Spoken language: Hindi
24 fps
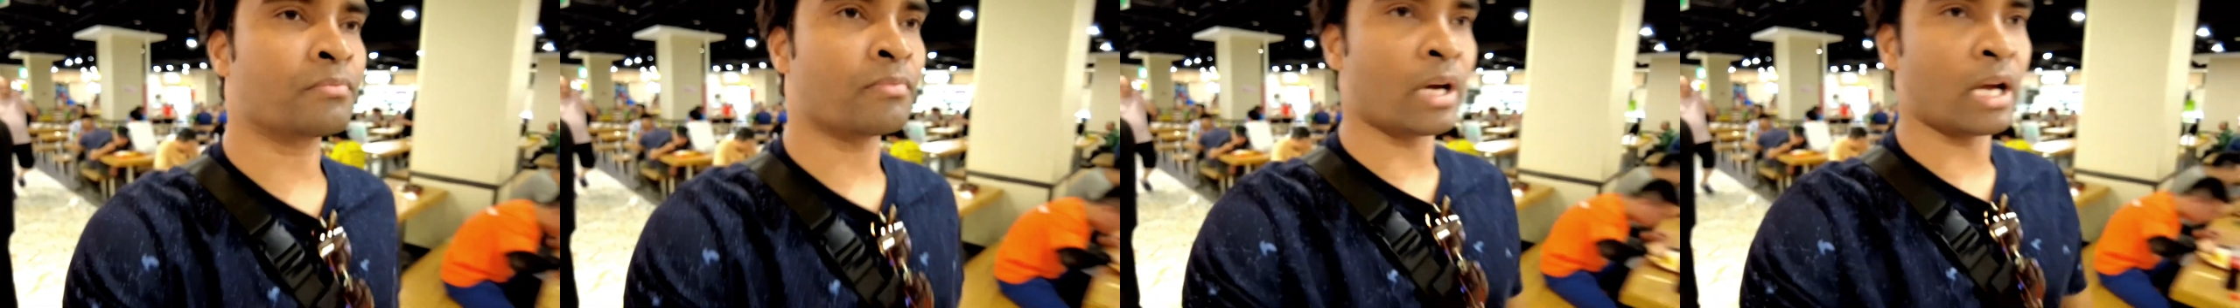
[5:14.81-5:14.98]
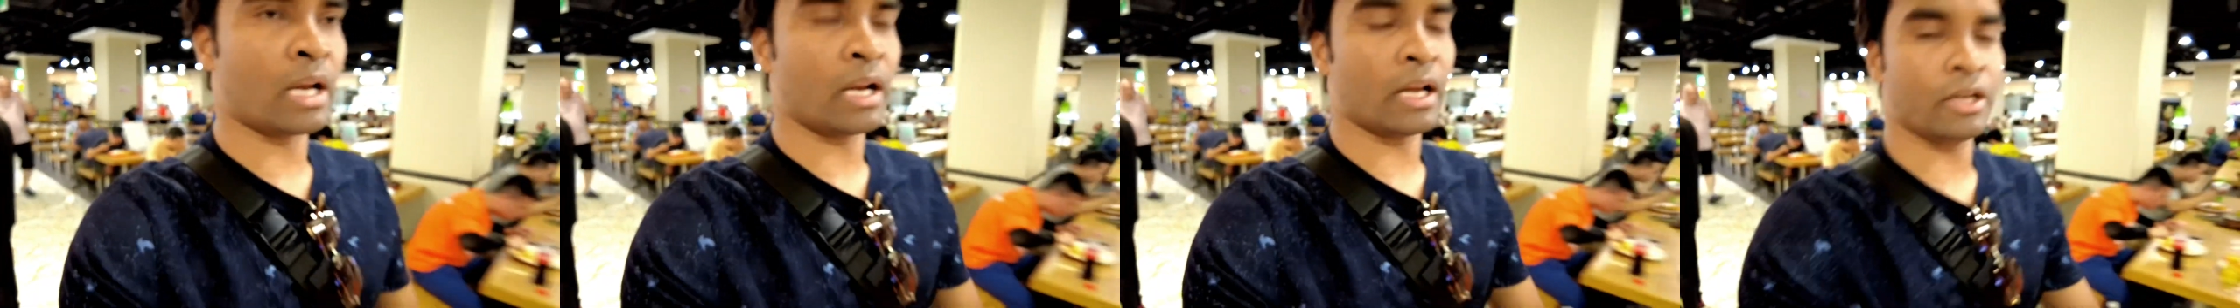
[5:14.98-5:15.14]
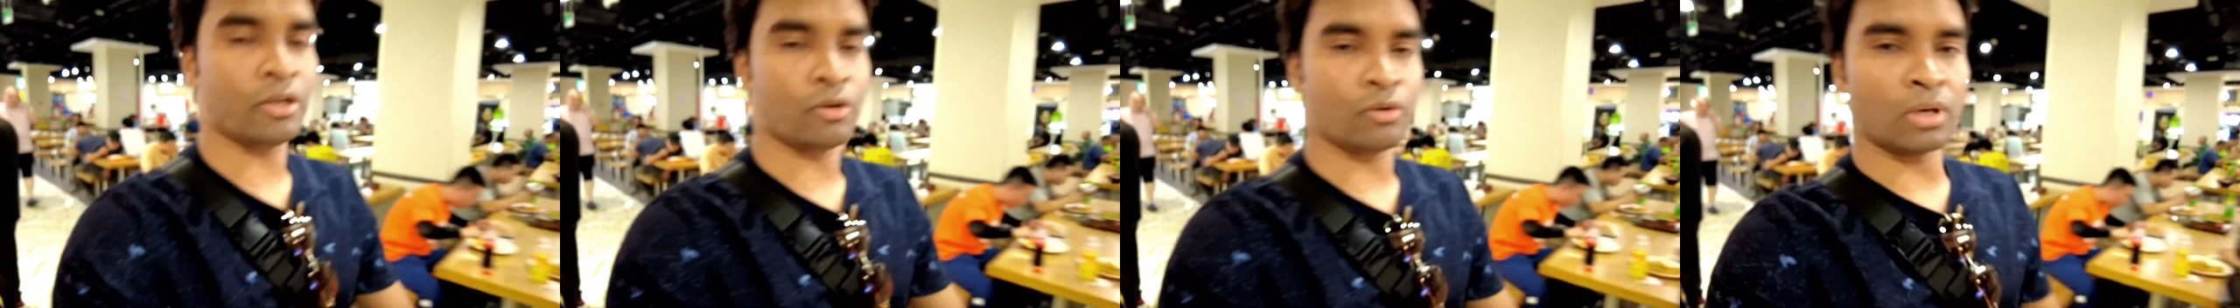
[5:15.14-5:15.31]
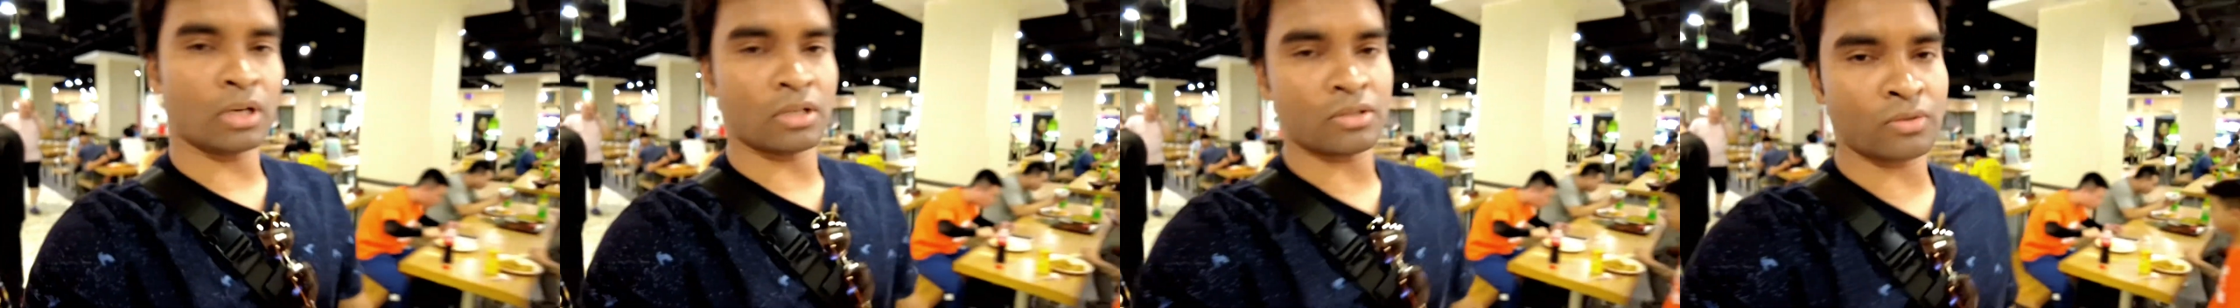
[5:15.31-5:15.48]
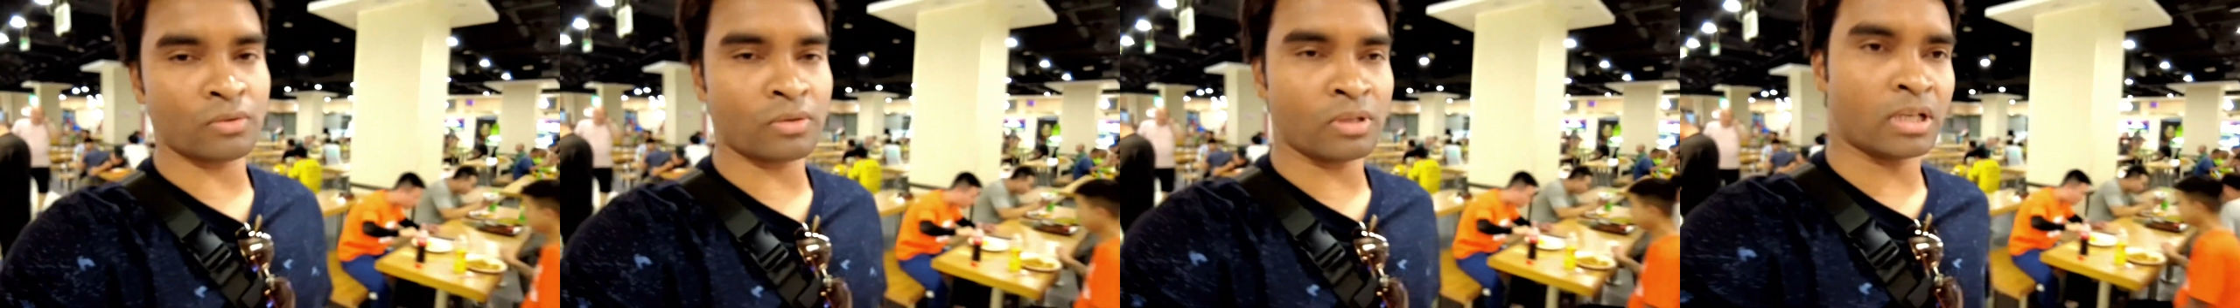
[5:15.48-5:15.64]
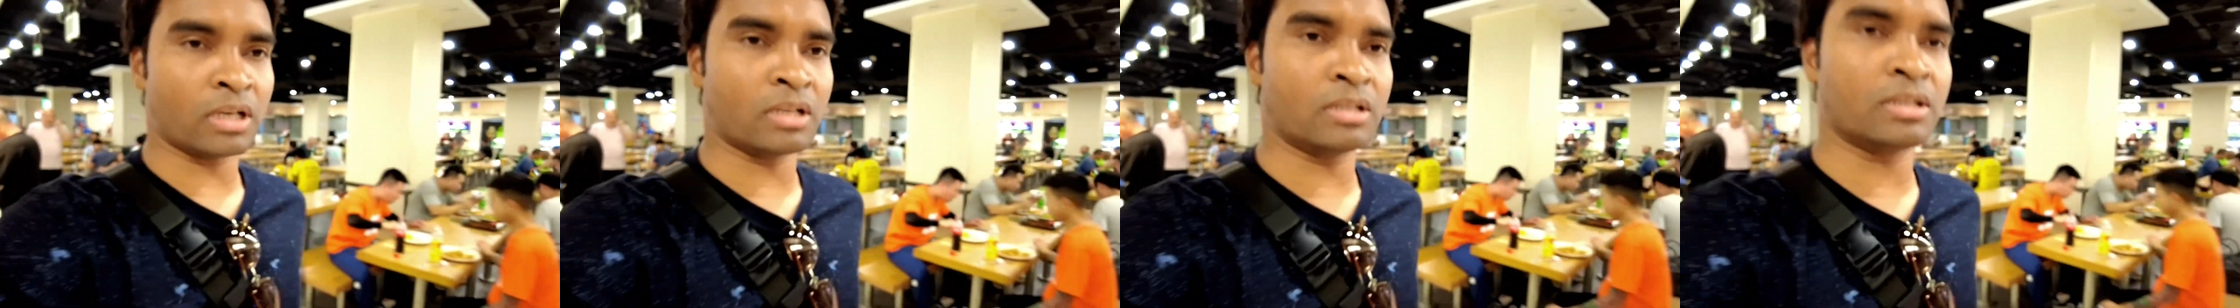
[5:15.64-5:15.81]
पहले योगा
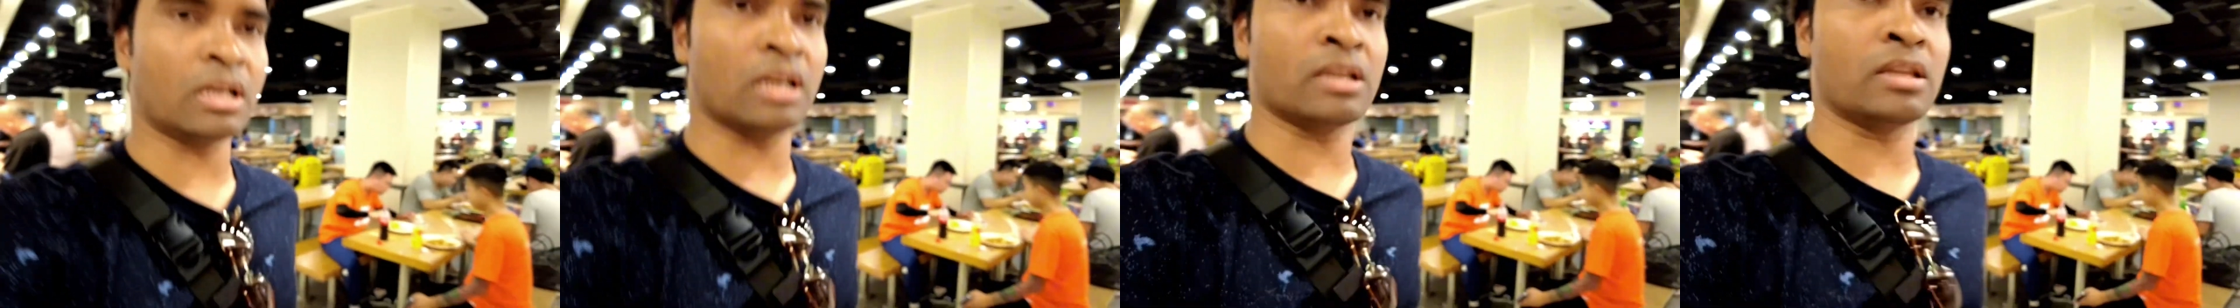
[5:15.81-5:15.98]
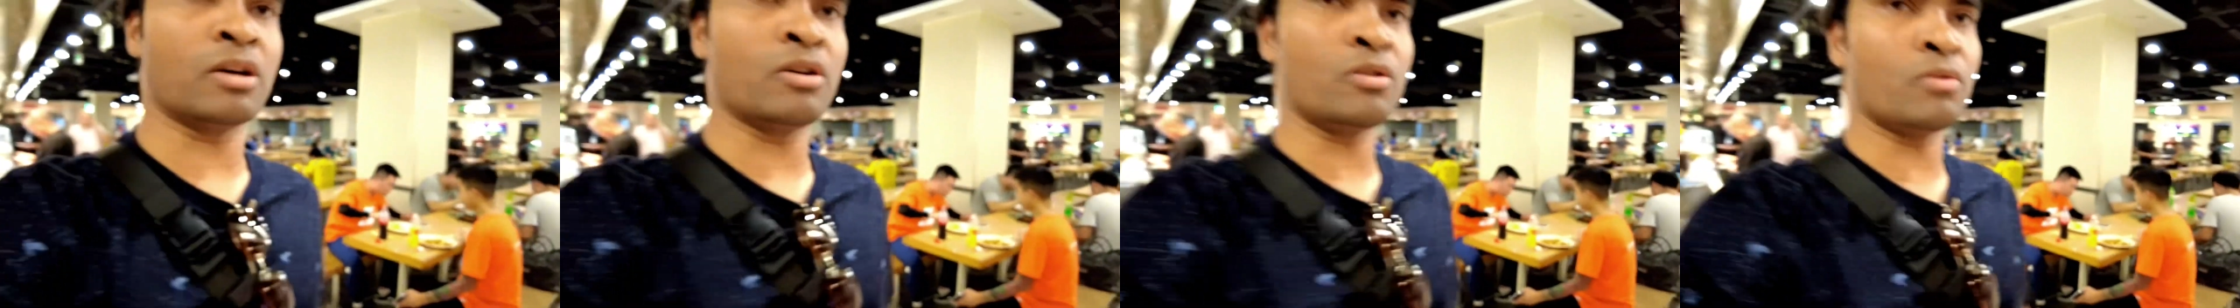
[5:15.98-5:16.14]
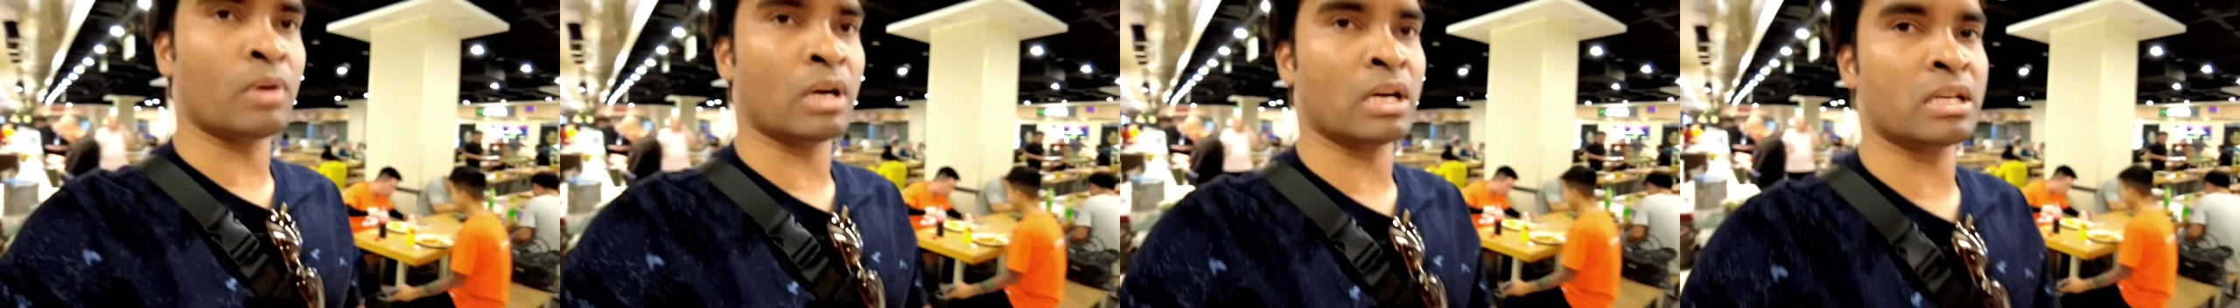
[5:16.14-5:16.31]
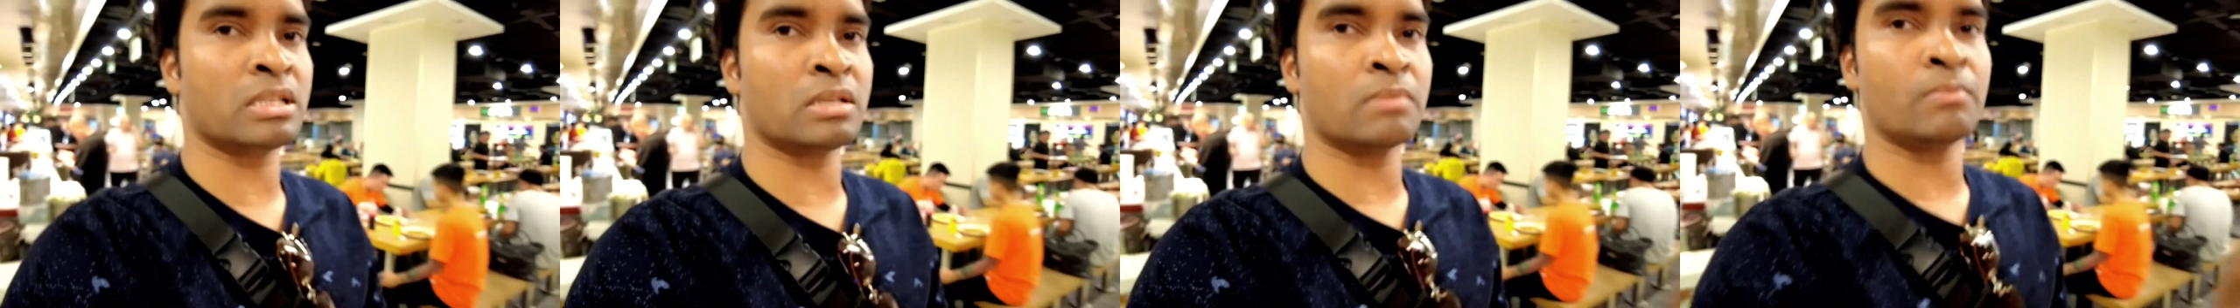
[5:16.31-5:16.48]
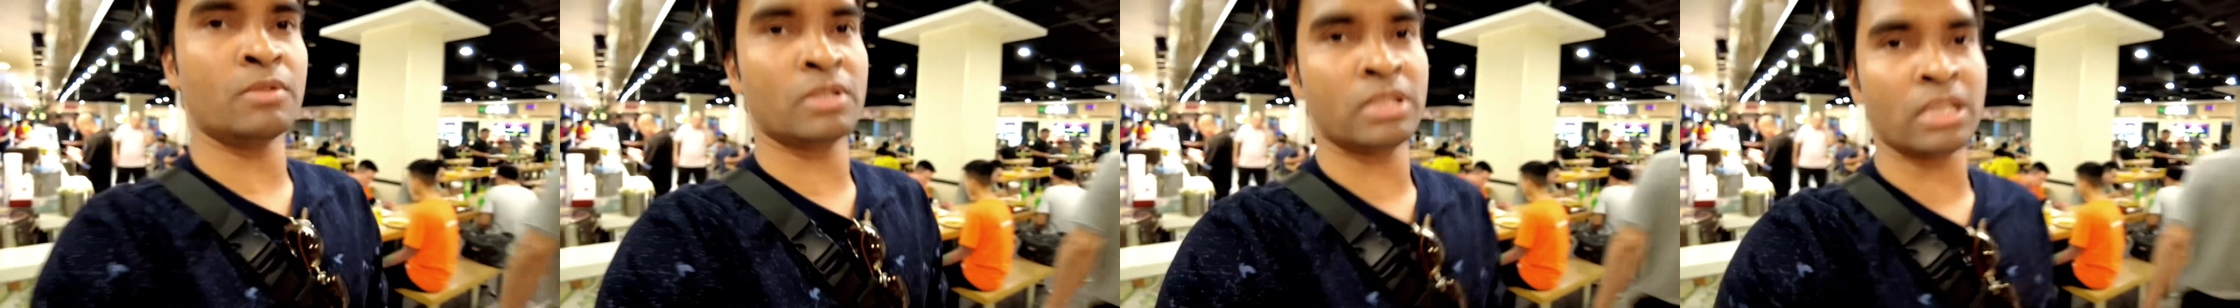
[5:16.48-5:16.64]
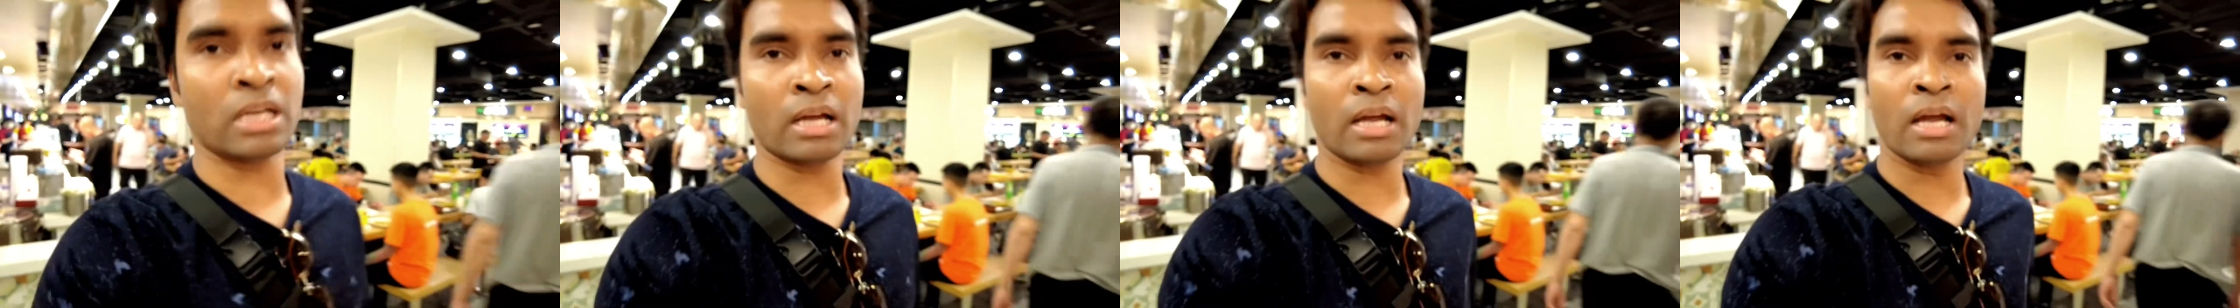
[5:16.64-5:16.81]
सेंटर जाता हूँ वहाँ से
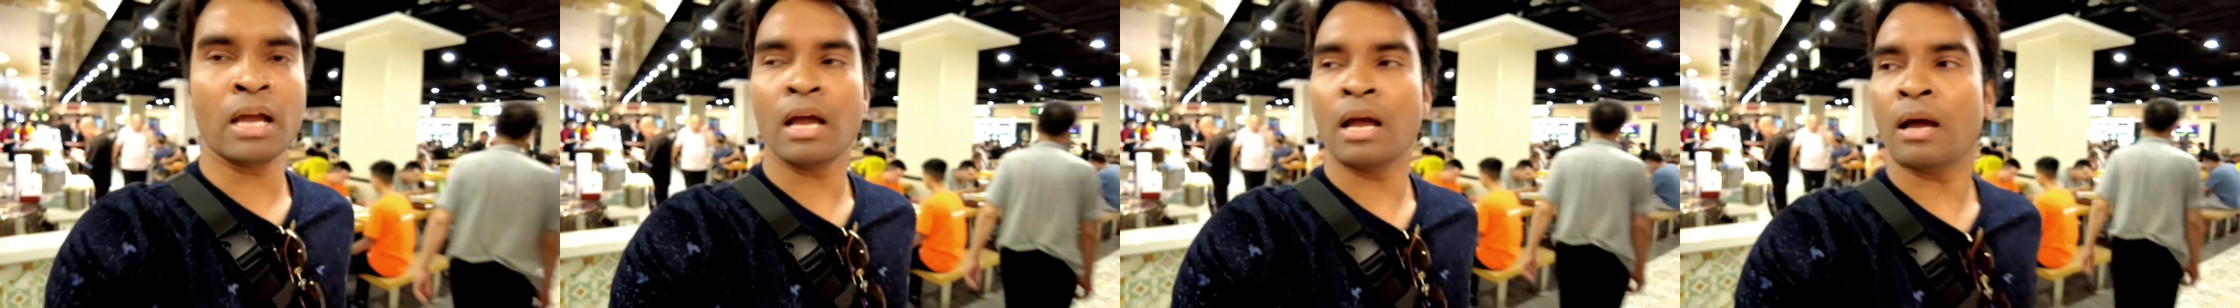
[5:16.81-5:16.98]
मुझे